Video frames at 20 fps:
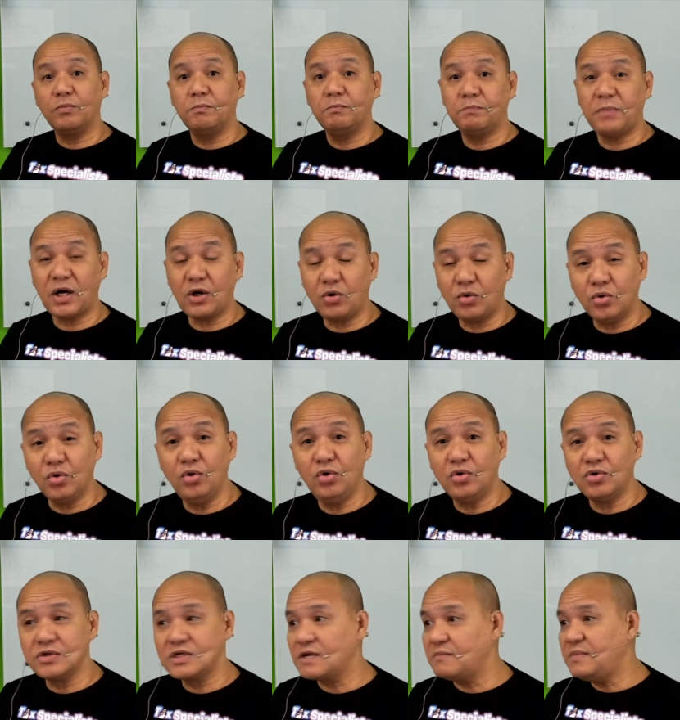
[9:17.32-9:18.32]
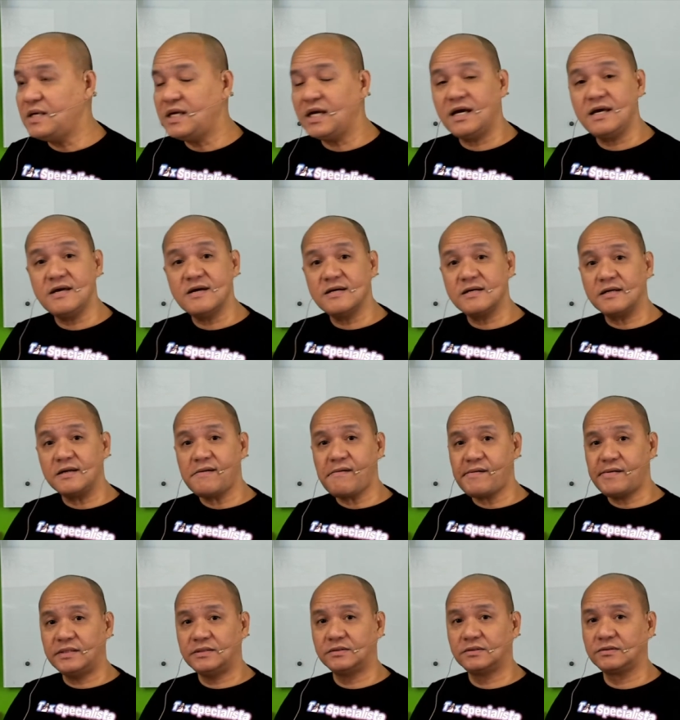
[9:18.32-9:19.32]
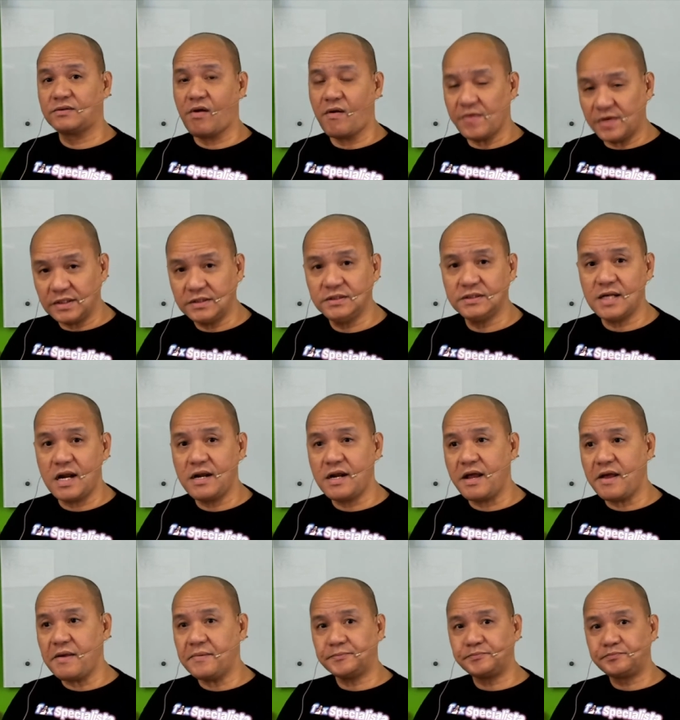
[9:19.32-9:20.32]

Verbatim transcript: pagkulong sa BIR. Eh. Andiyan na eh.